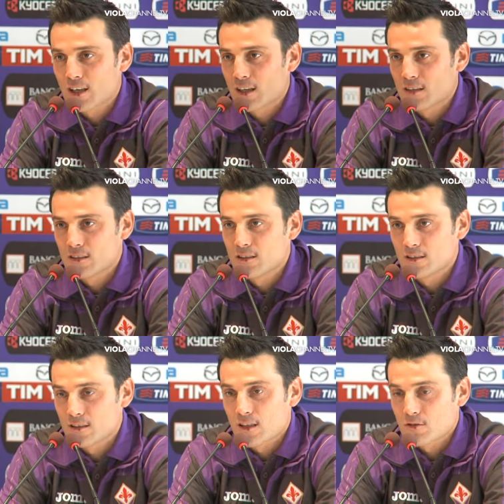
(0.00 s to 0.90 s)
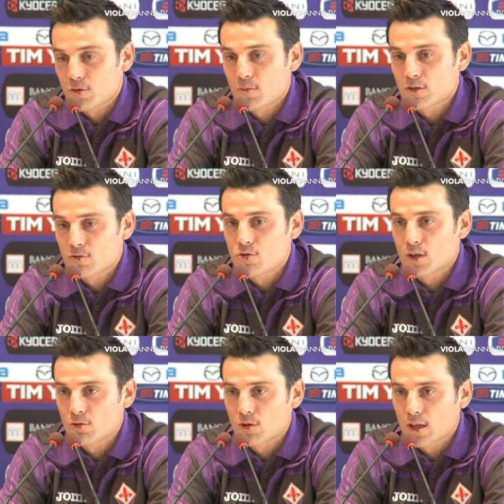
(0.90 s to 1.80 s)
alla carta d'identità. Sicuramente è un
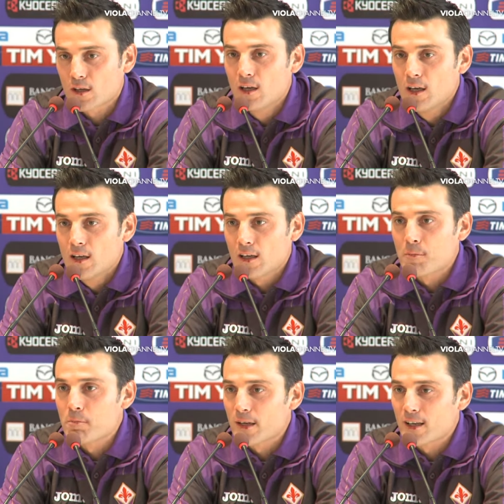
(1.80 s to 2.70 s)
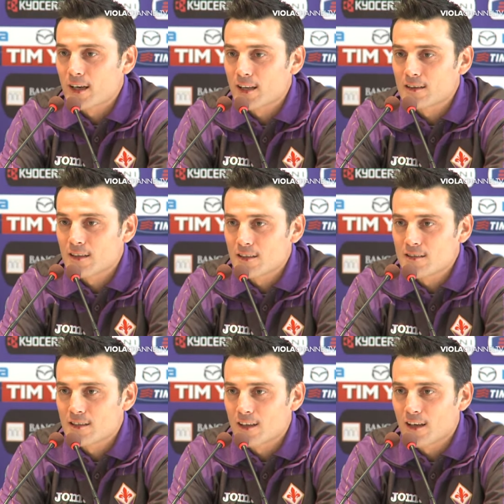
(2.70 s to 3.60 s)
giocatore che, che per
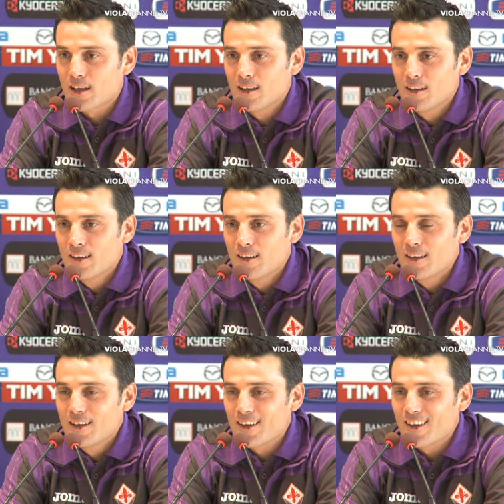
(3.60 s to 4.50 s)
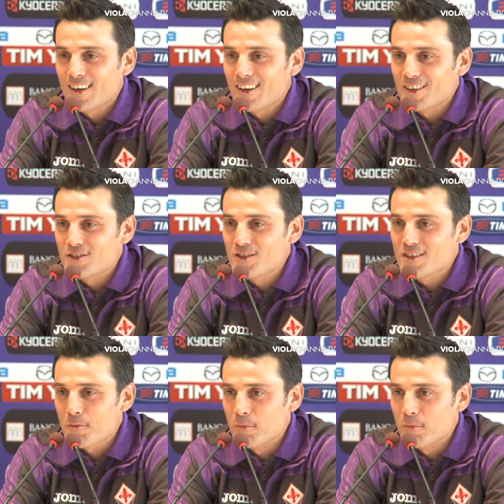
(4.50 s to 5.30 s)
caratteristiche eh, ci sta